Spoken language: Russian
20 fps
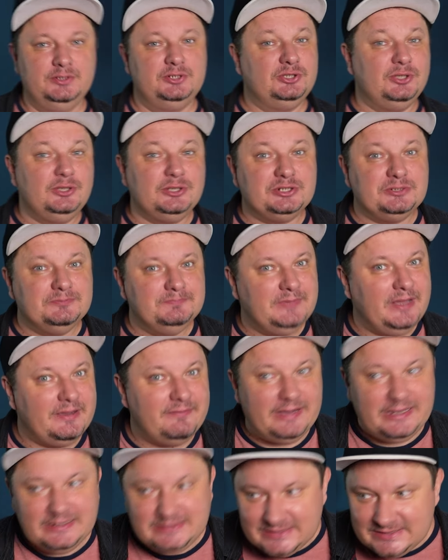Что ж,
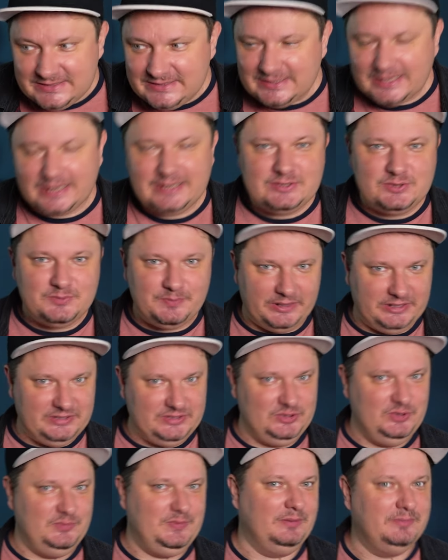давайте сразу
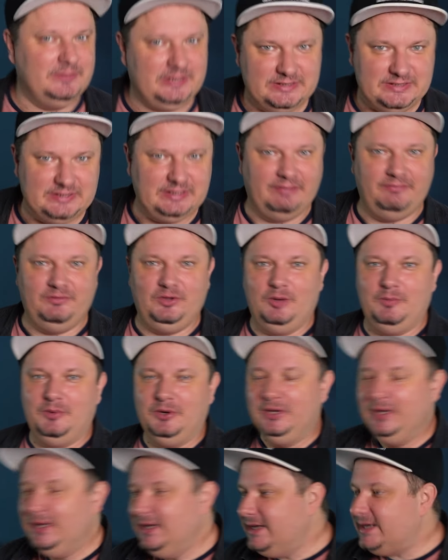приступим к основному.
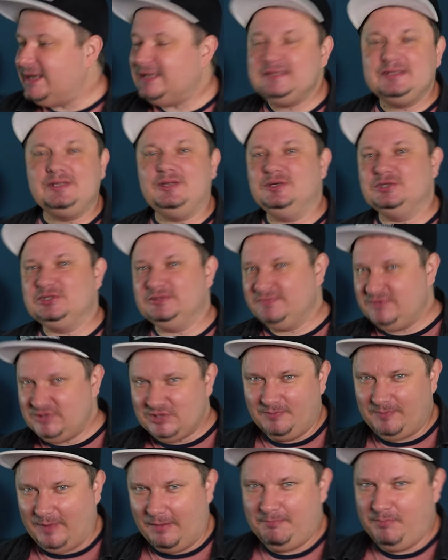Разложим
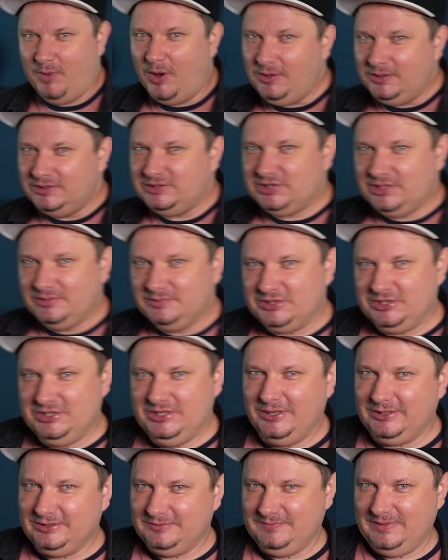все по полочкам,
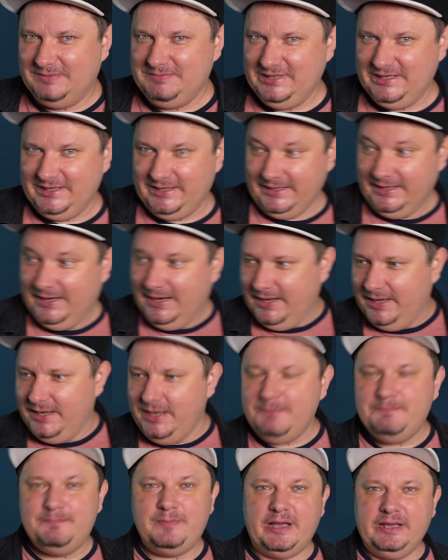шьерт побери,
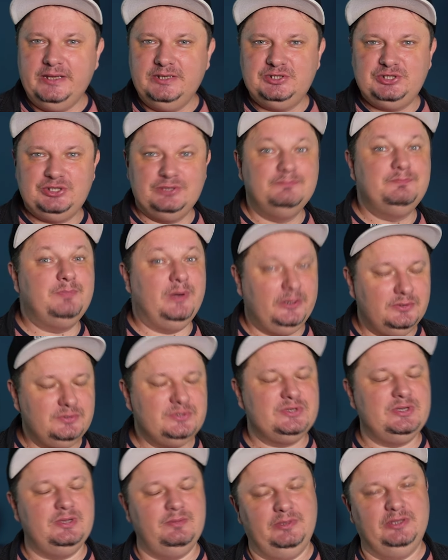и поищем
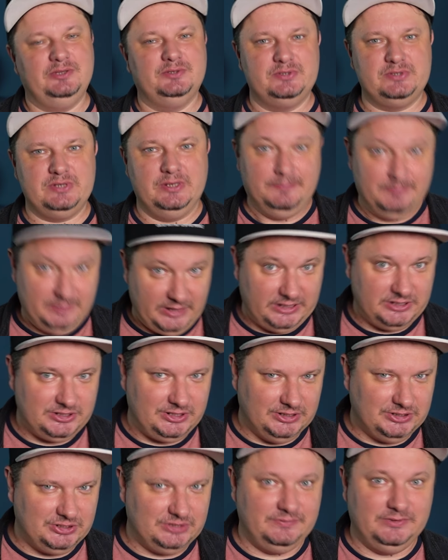плюсы и минусы
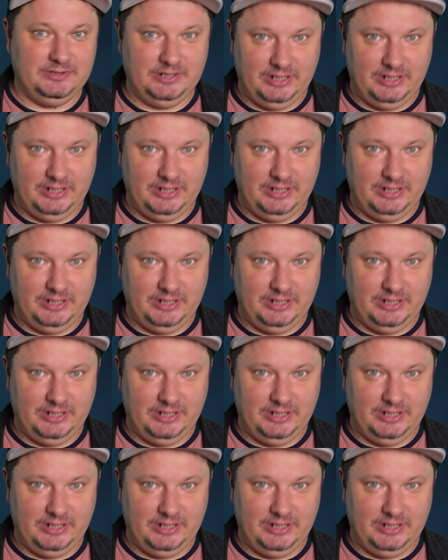прошедшего